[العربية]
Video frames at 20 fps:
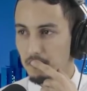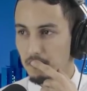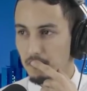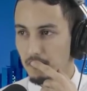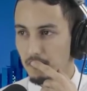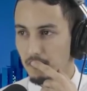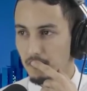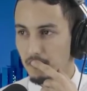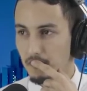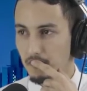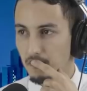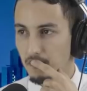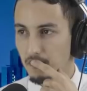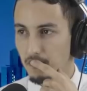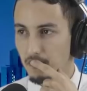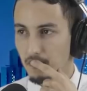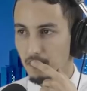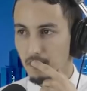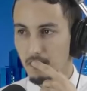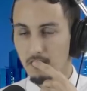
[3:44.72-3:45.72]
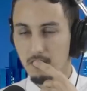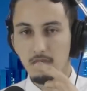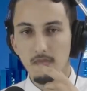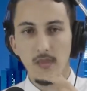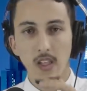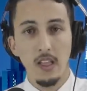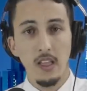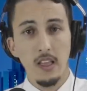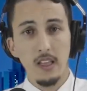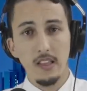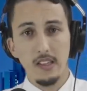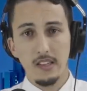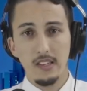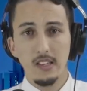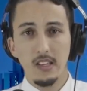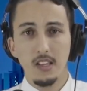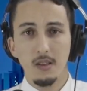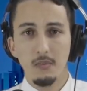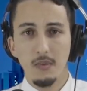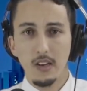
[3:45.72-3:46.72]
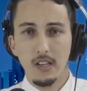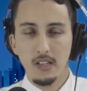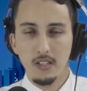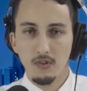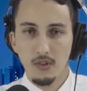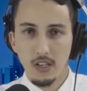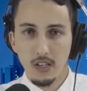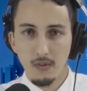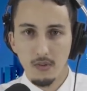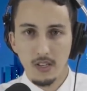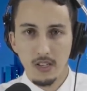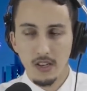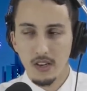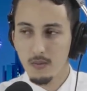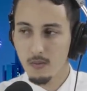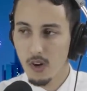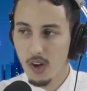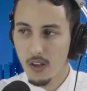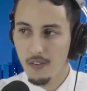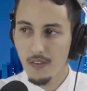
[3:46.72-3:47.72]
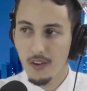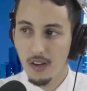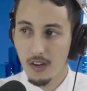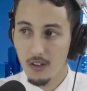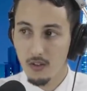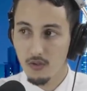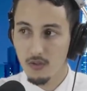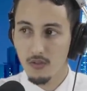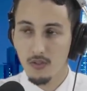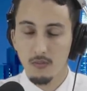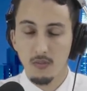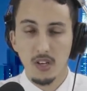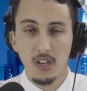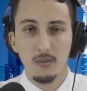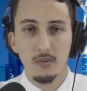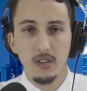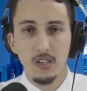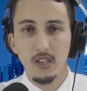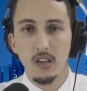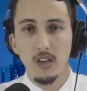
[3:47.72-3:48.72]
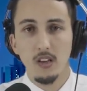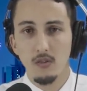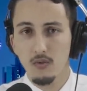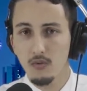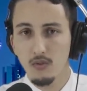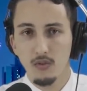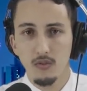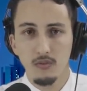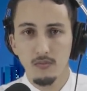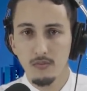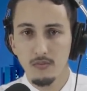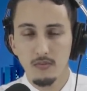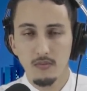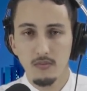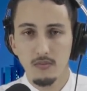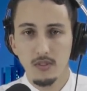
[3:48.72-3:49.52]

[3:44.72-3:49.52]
صور صور يعني كما لاحظتوا الاخوه الكرام واقفين على الجنود المغاربه كيعايروهم